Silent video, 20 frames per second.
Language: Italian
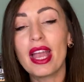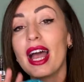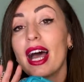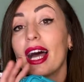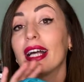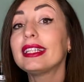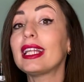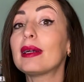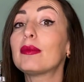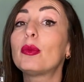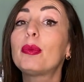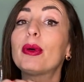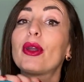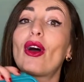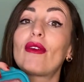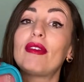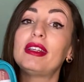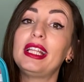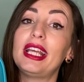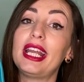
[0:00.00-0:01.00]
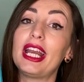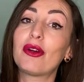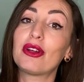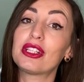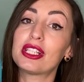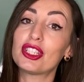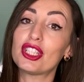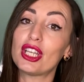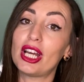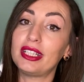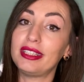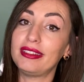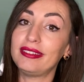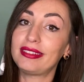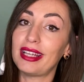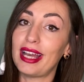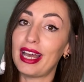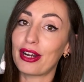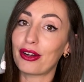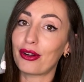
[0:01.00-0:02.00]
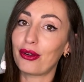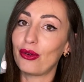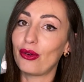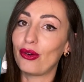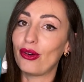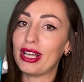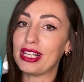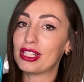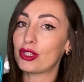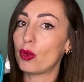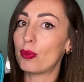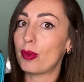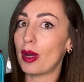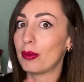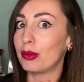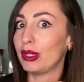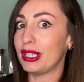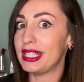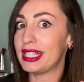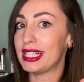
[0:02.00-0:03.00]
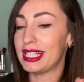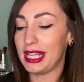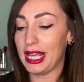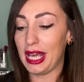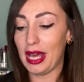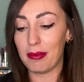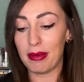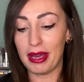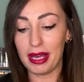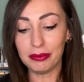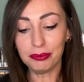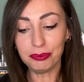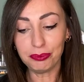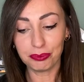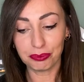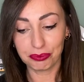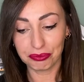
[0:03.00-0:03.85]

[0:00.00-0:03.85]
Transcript: Andiamo però a vedere cosa c'è all'interno e scopriamolo insieme.